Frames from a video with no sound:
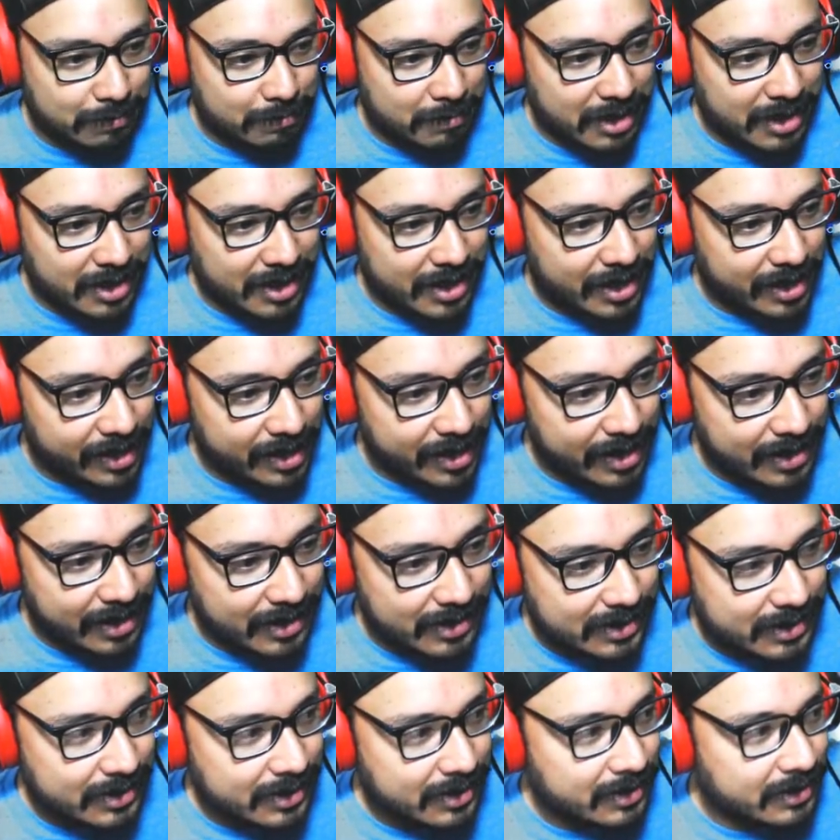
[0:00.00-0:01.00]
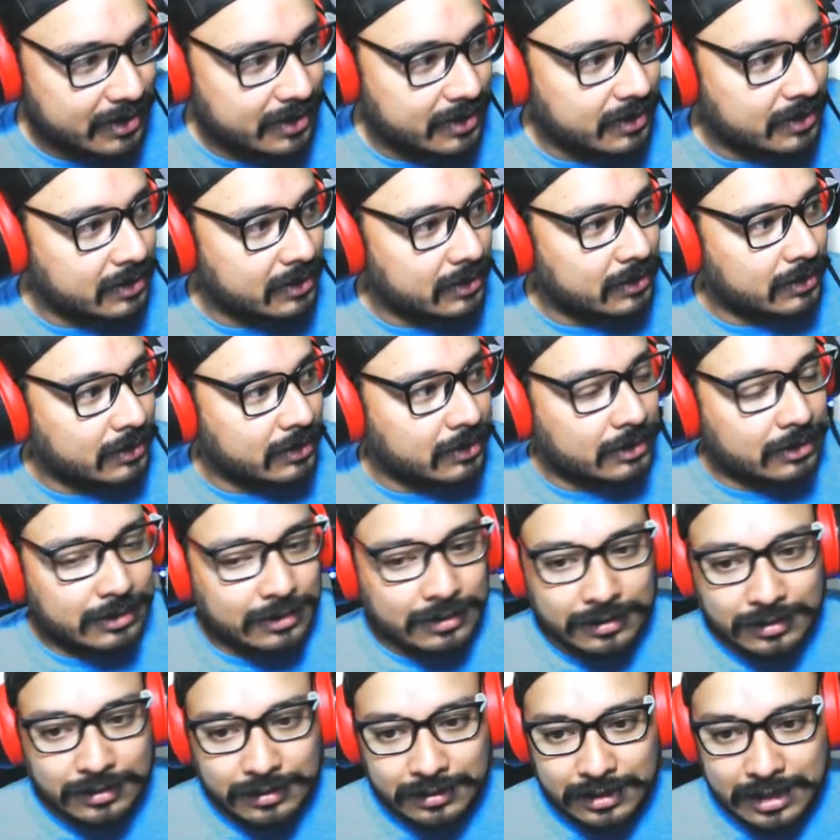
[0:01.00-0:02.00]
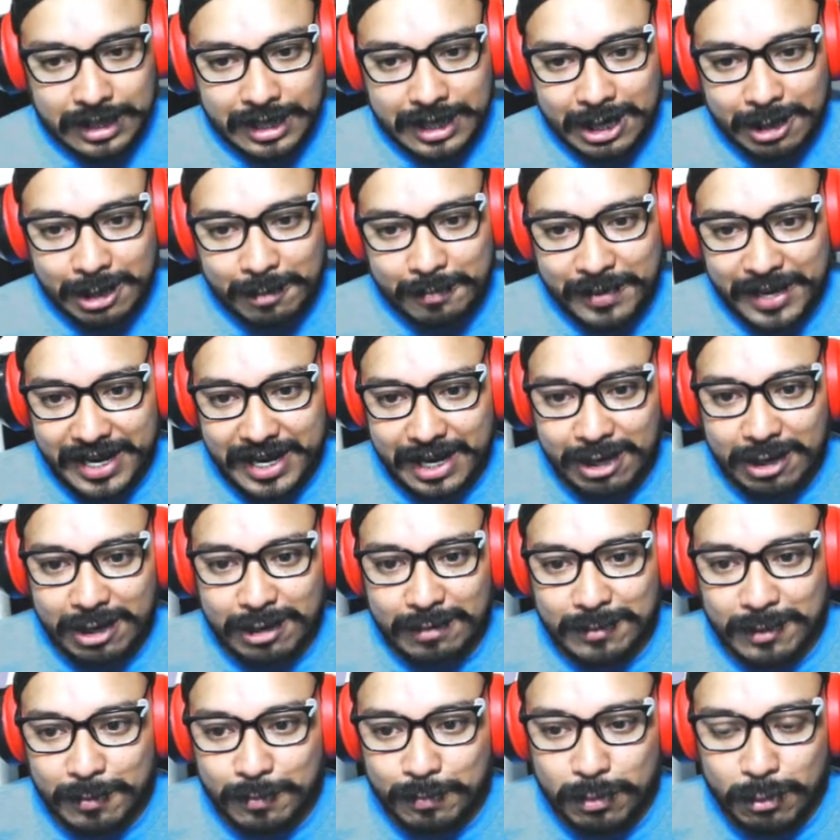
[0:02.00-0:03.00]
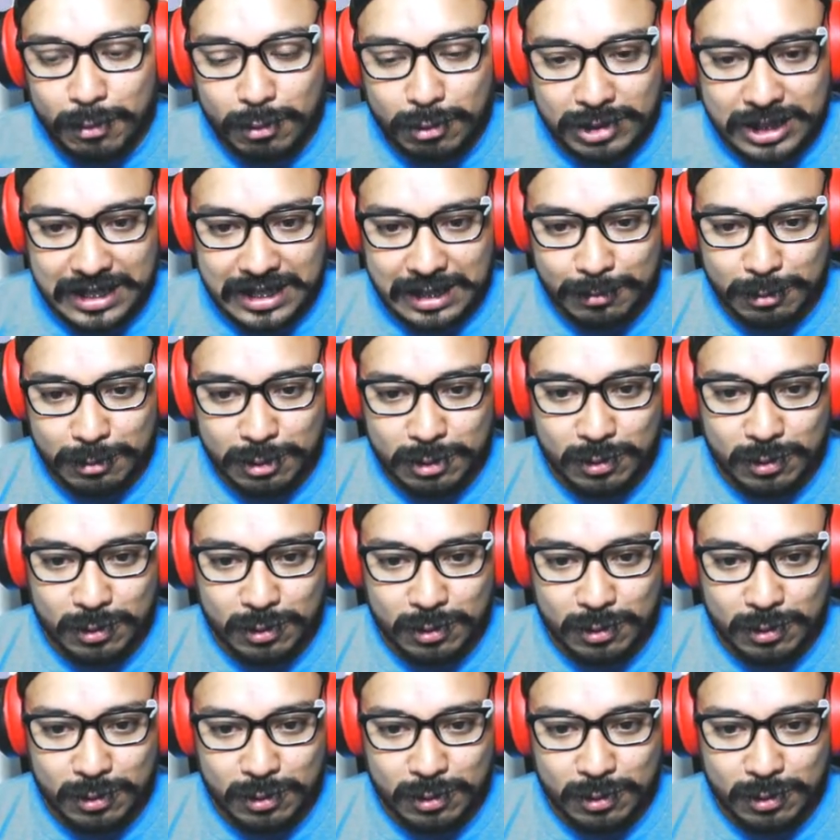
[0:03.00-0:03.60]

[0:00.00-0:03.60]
media raras. ¿Qué opinan? Como plus hacemos